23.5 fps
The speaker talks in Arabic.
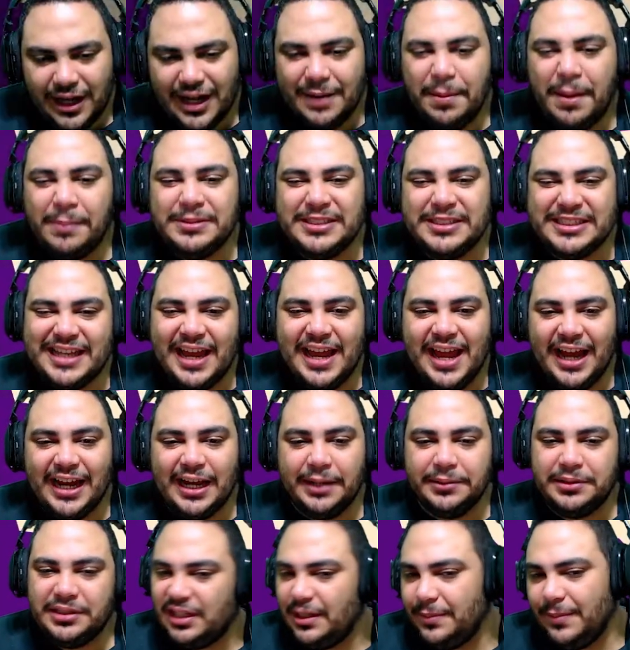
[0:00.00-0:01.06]
بمسك أي حاجة
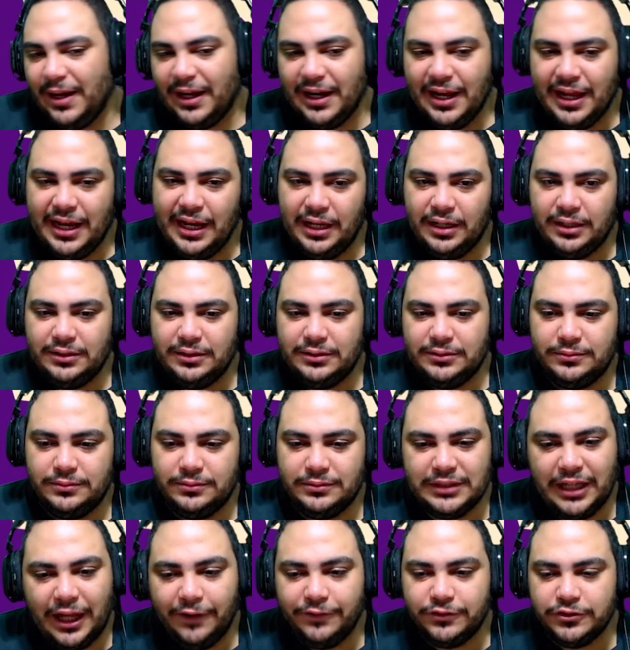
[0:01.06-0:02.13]
تترمي عليا
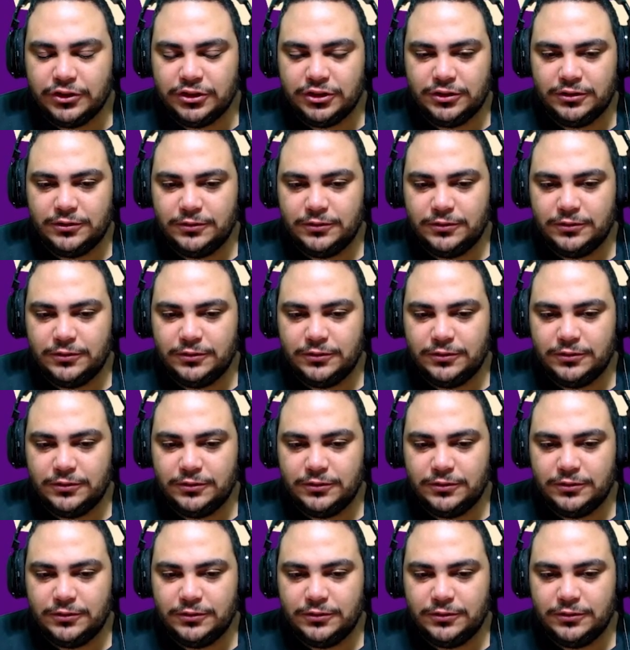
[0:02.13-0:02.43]
تخافش